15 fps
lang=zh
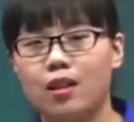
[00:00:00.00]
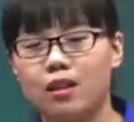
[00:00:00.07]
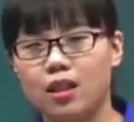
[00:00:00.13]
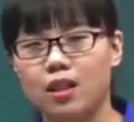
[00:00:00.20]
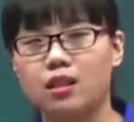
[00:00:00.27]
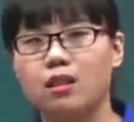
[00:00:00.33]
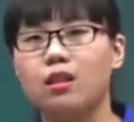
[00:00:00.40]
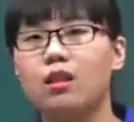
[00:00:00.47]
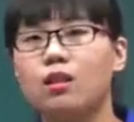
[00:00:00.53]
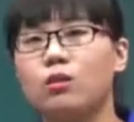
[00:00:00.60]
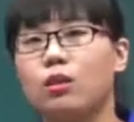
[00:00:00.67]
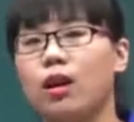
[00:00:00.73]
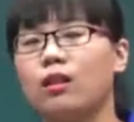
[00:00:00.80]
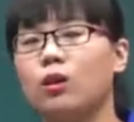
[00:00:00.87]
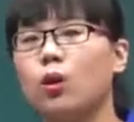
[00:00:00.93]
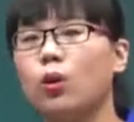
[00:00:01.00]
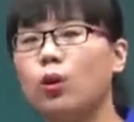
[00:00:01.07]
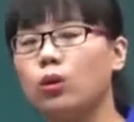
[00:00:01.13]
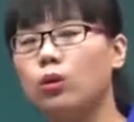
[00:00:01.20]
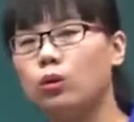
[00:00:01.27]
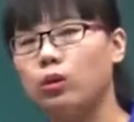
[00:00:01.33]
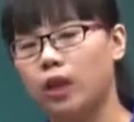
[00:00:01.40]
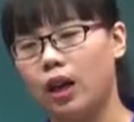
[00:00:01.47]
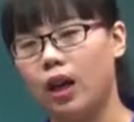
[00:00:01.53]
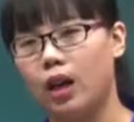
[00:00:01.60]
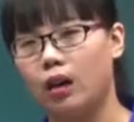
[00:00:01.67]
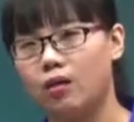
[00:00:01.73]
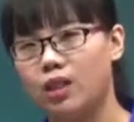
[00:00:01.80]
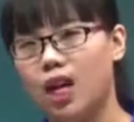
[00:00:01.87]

进行各种各样的活动也好，